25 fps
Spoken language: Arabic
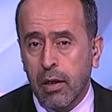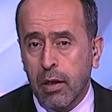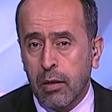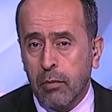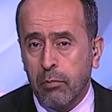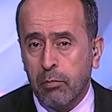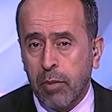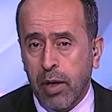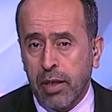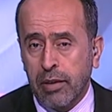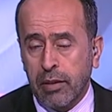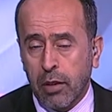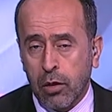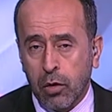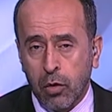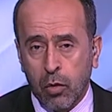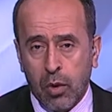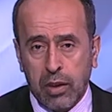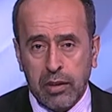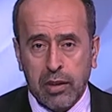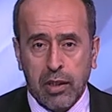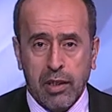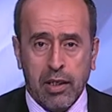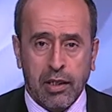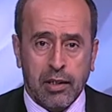بين
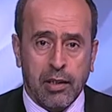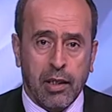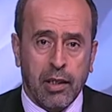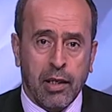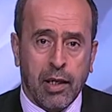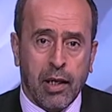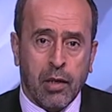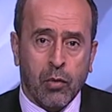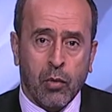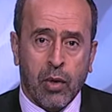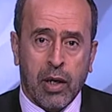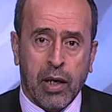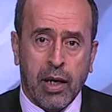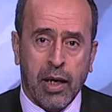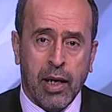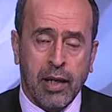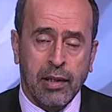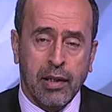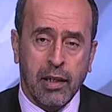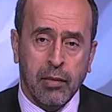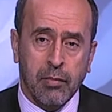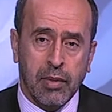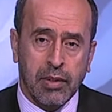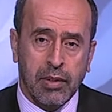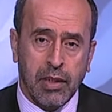قوات الاحتلال واهالي
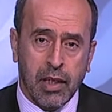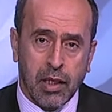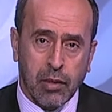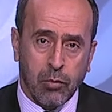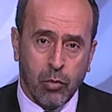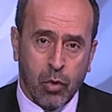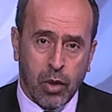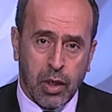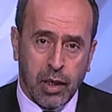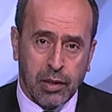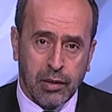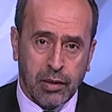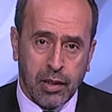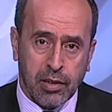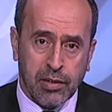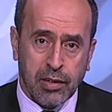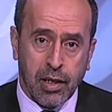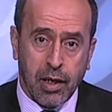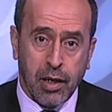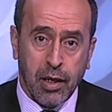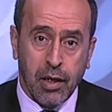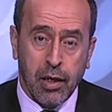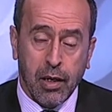المدينه المقدسه